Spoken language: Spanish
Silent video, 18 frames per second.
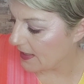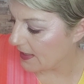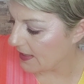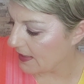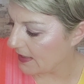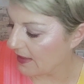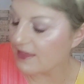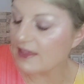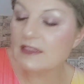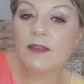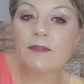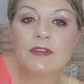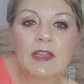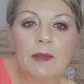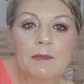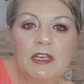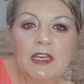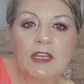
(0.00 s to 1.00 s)
el aceite
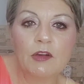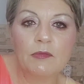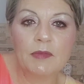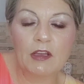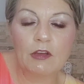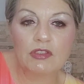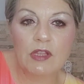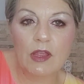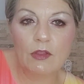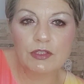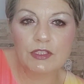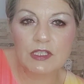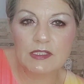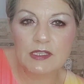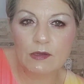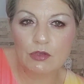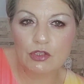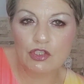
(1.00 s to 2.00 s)
vitamínico me ha costado
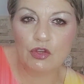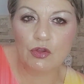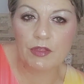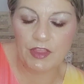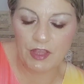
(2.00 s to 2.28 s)
3,50 euros